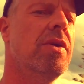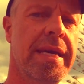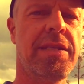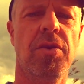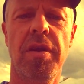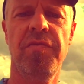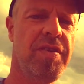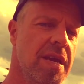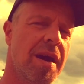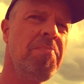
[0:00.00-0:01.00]
nur ich, sondern
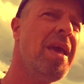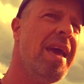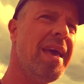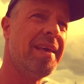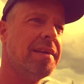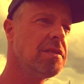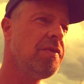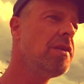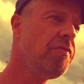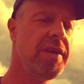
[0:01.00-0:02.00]
wir, ganz
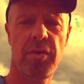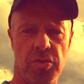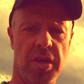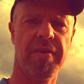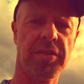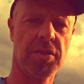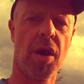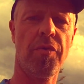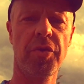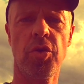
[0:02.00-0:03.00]
viele Videosequenzen
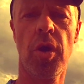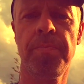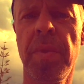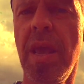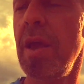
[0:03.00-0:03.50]
aufgenommen